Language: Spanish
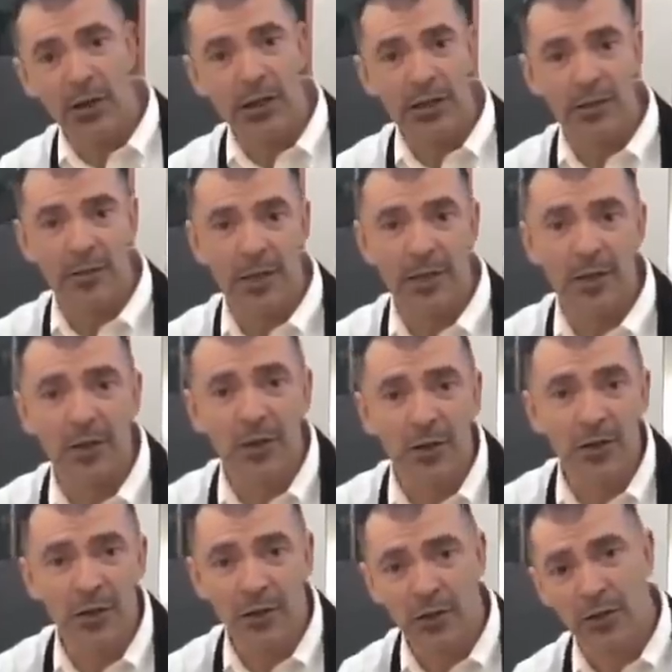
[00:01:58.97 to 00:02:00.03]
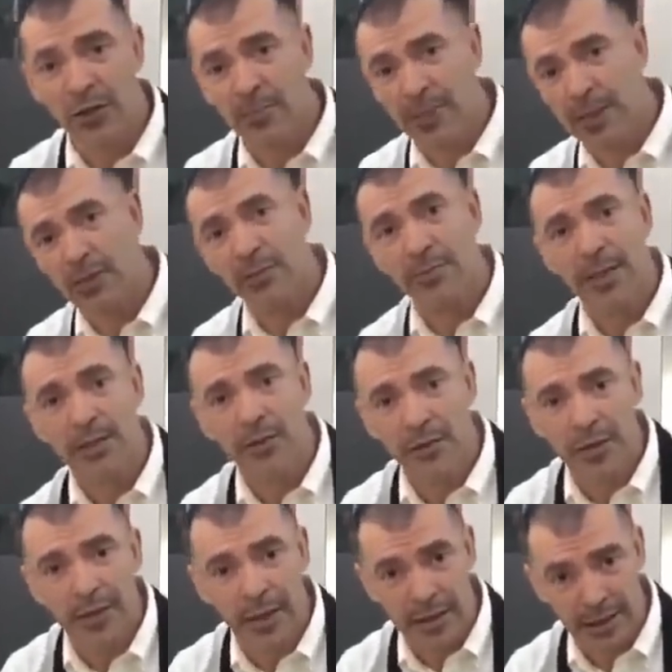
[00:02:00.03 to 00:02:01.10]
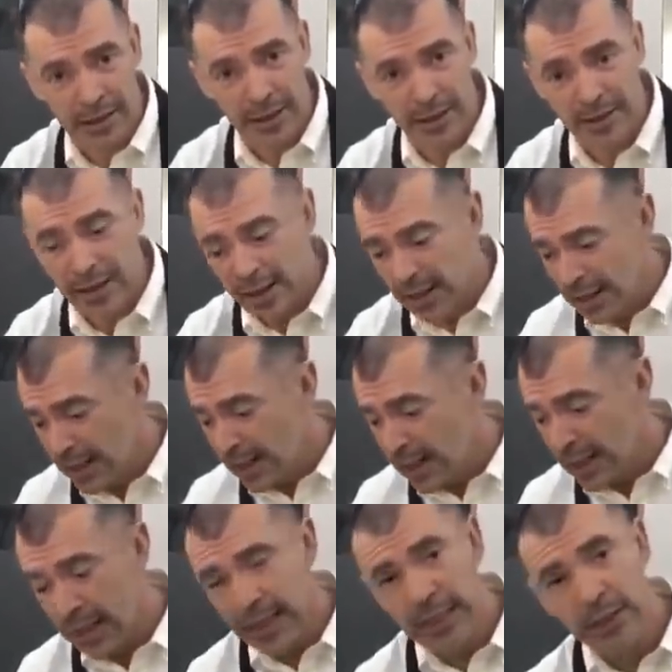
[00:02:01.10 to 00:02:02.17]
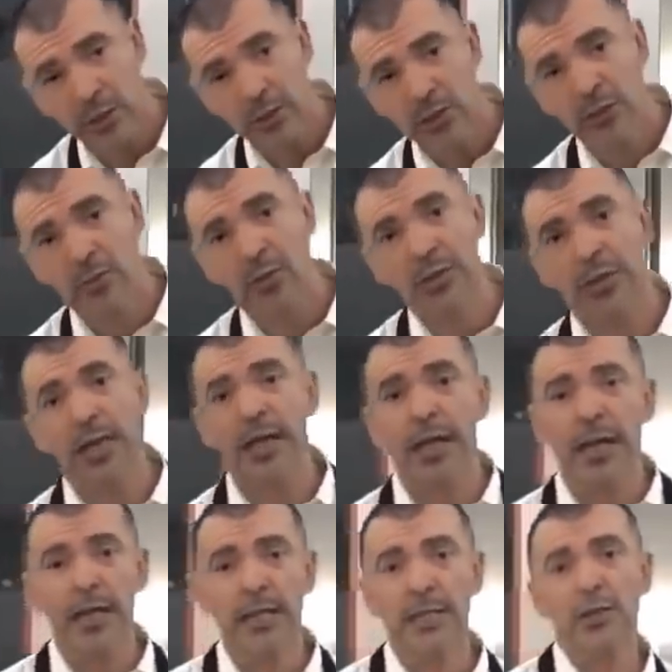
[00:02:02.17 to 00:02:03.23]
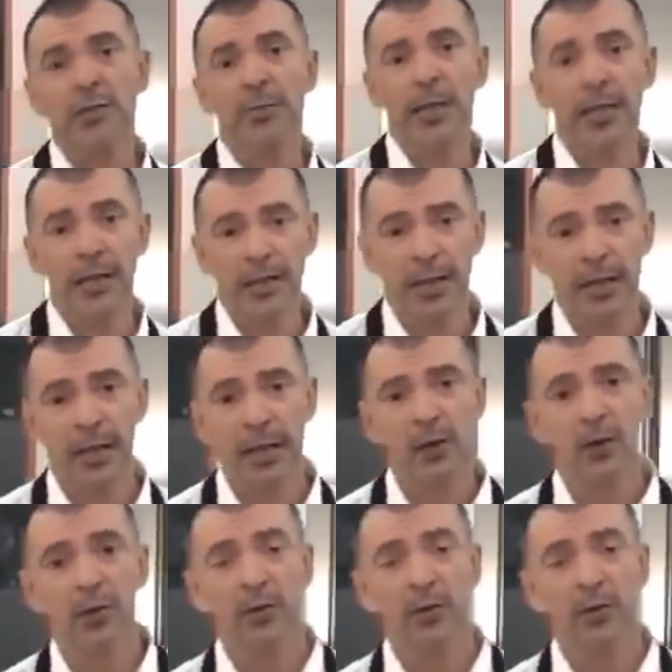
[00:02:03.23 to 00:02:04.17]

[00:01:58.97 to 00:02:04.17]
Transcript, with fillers: y sobre todo todo el paso a paso de esta receta. Estos como están listos para entrar en el